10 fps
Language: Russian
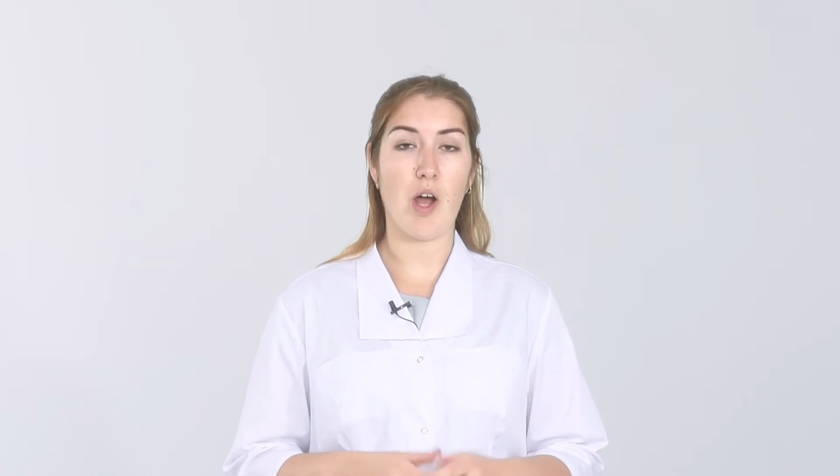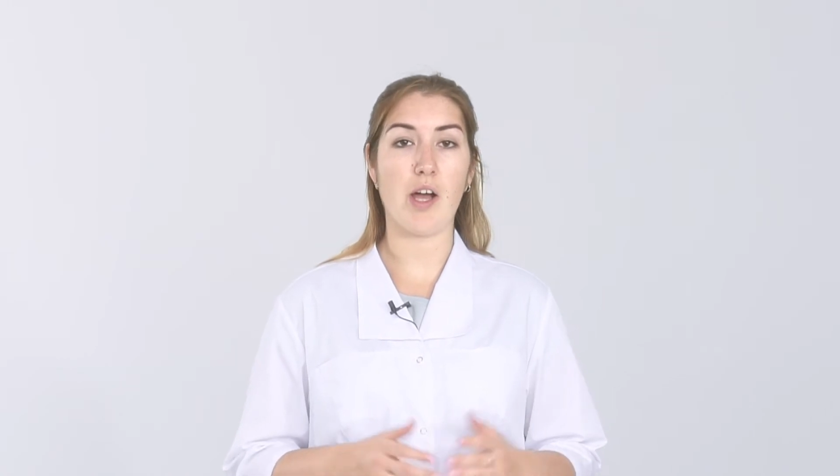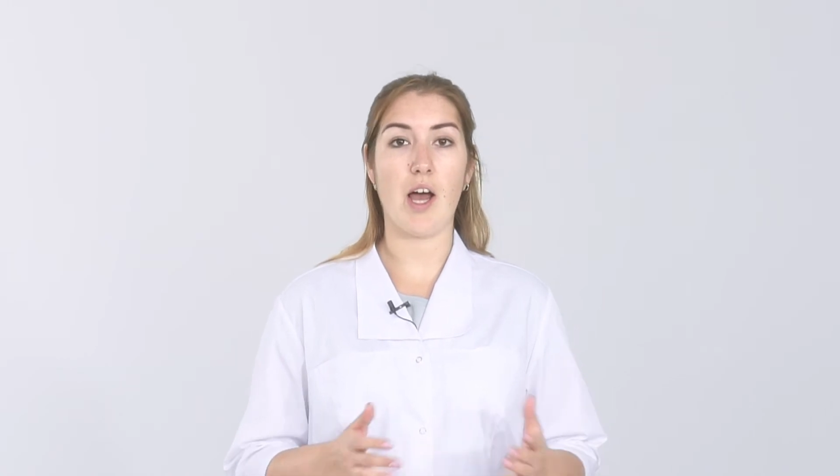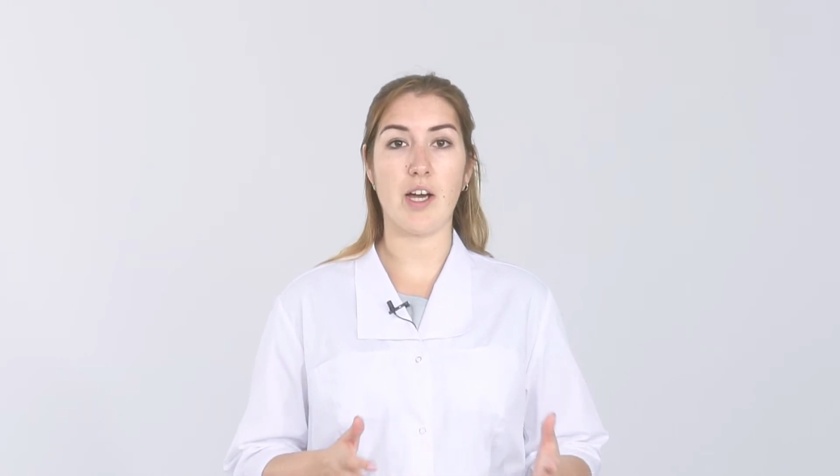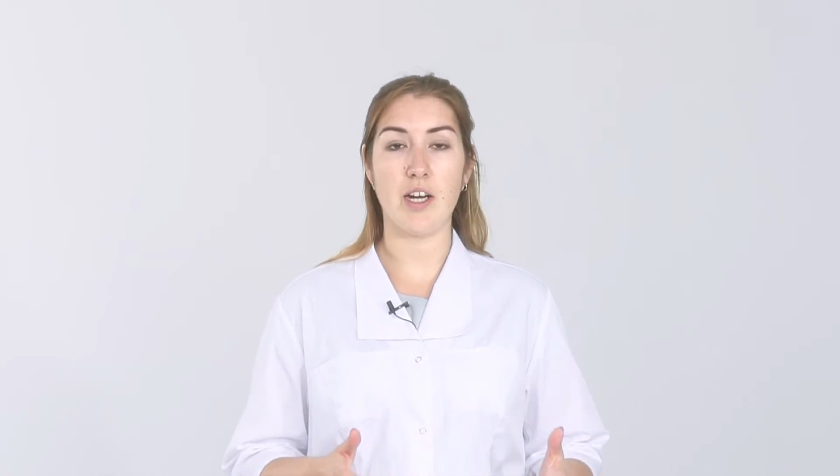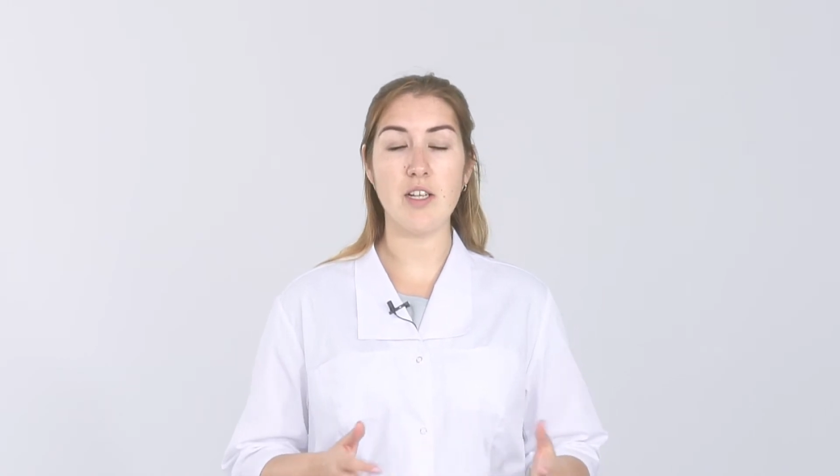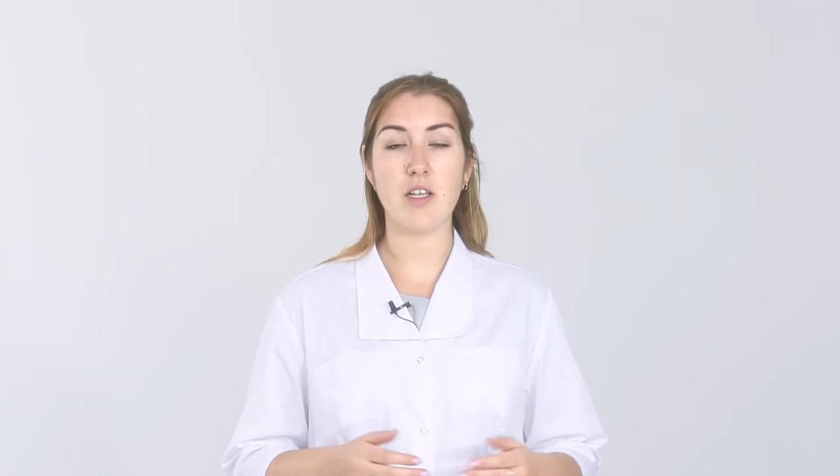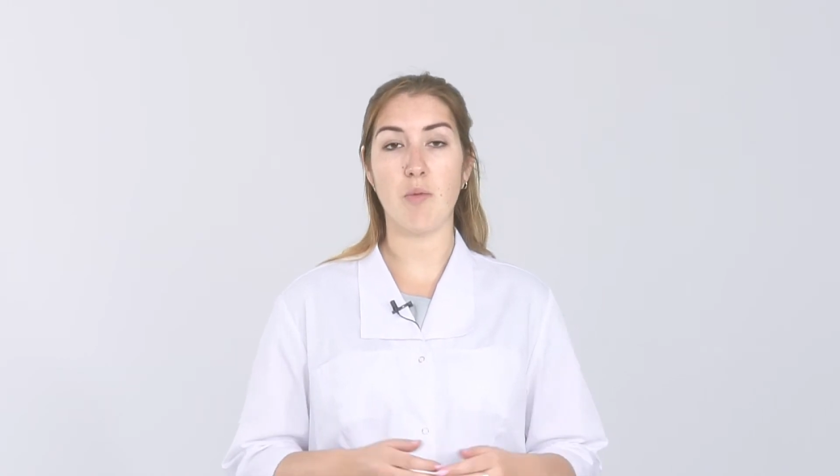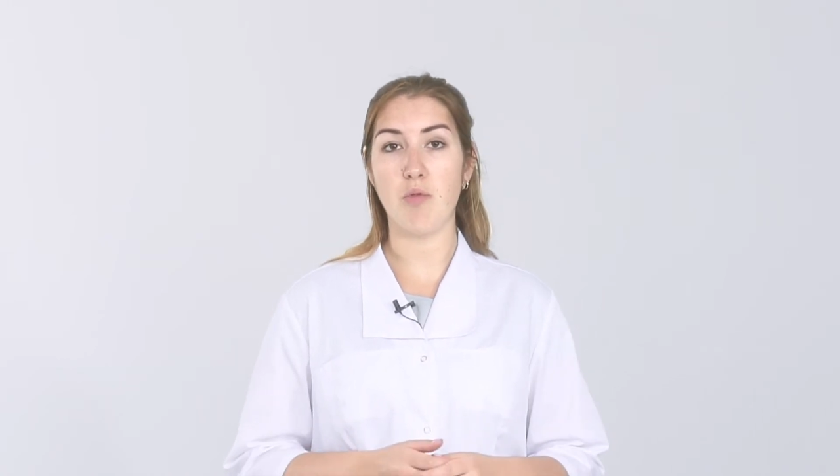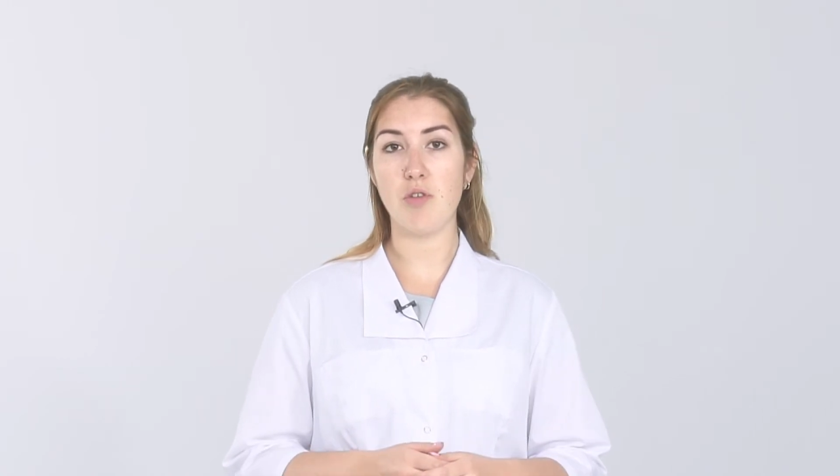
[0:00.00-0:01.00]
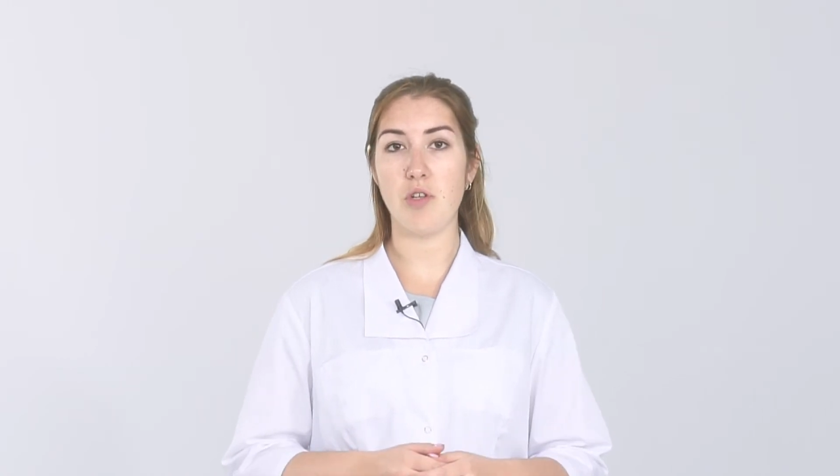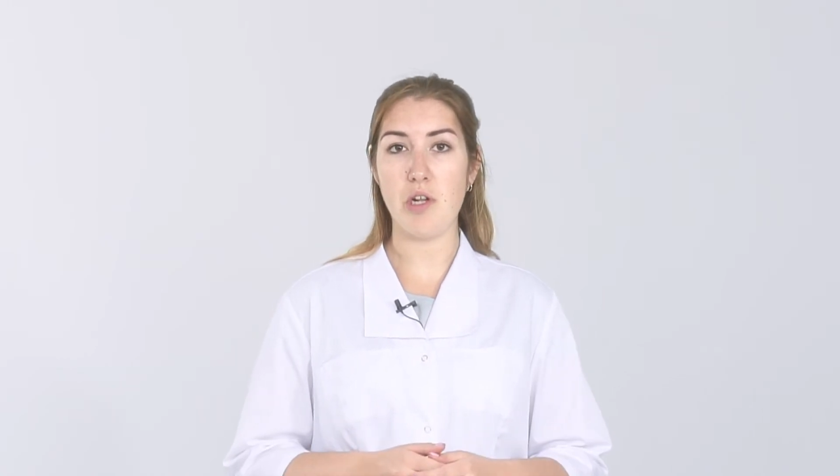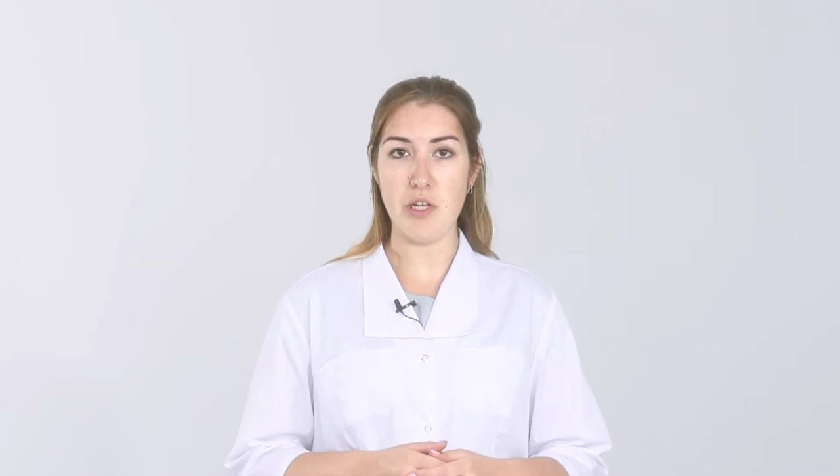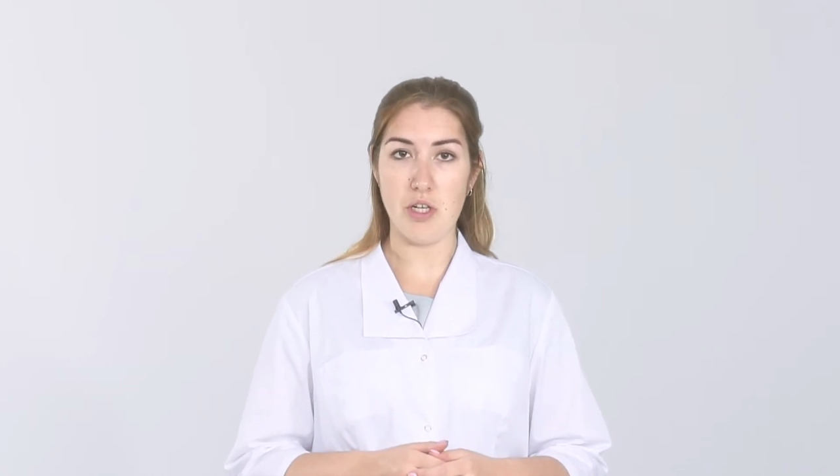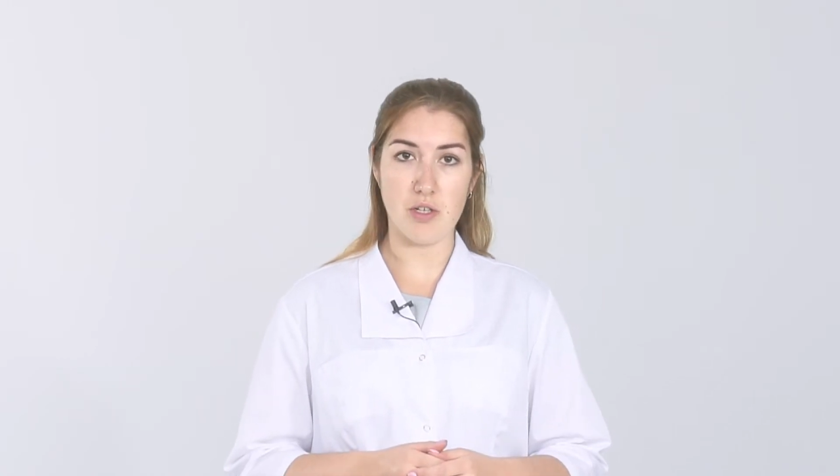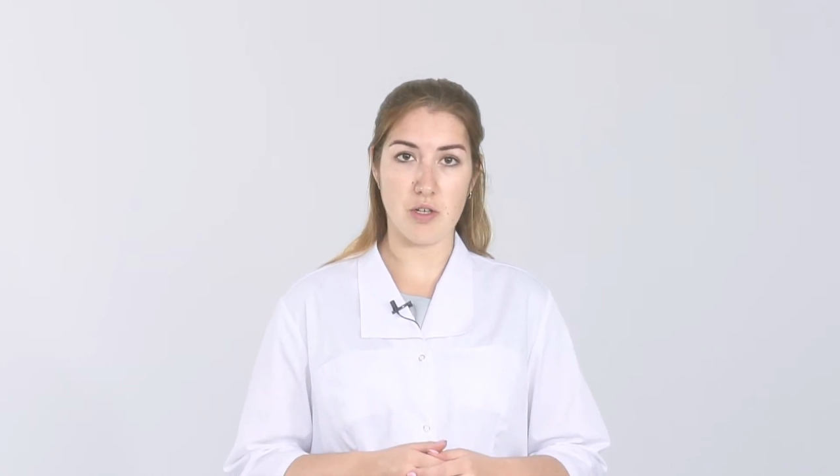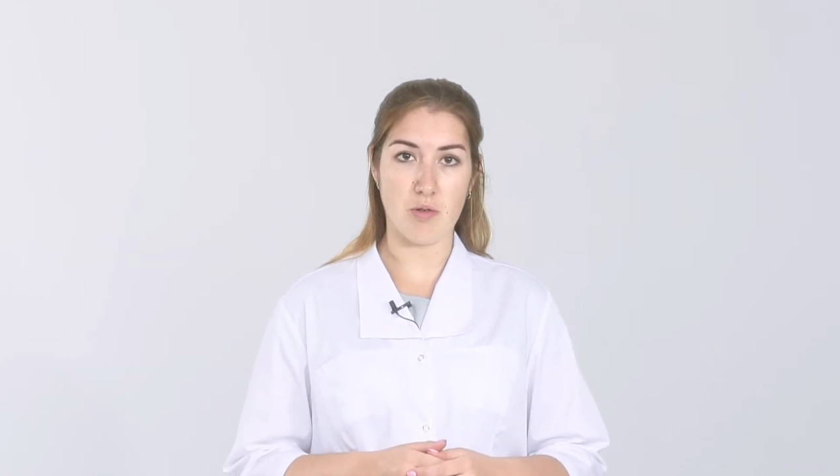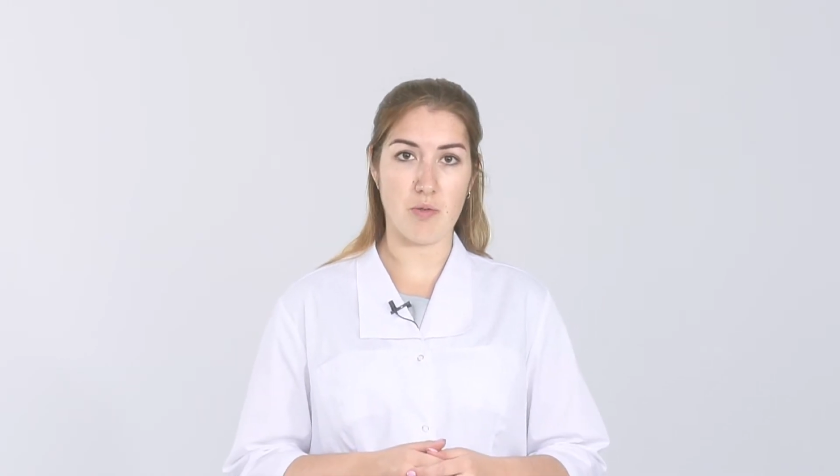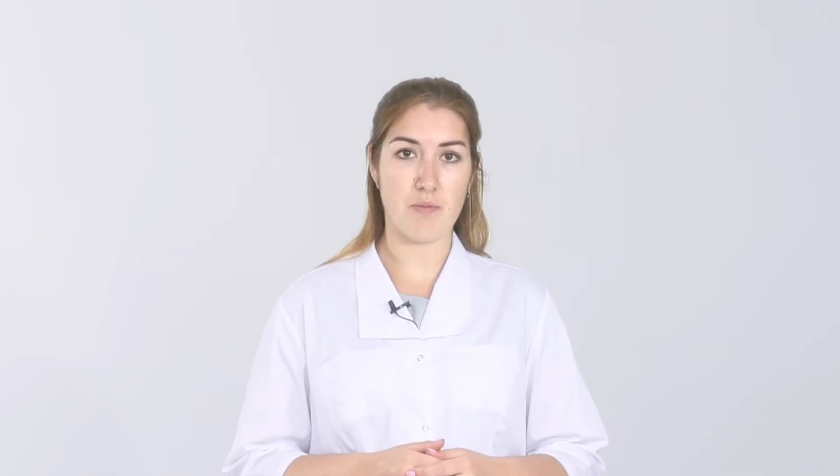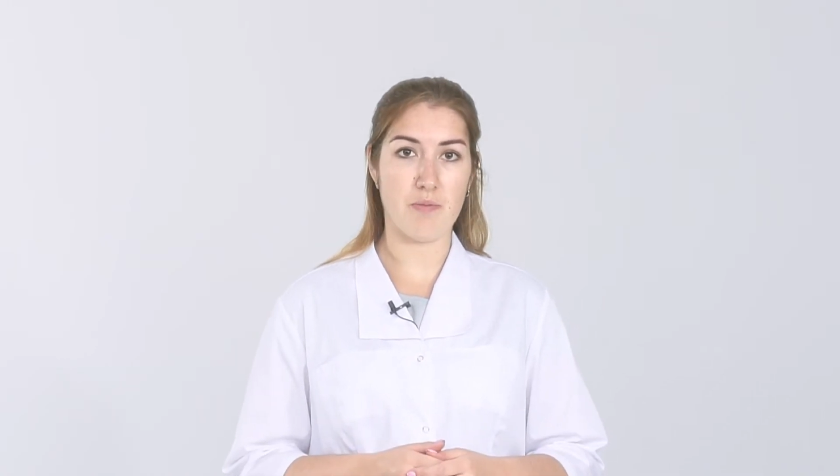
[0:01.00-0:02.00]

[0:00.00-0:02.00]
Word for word: как окраска по Циль-Нильсону.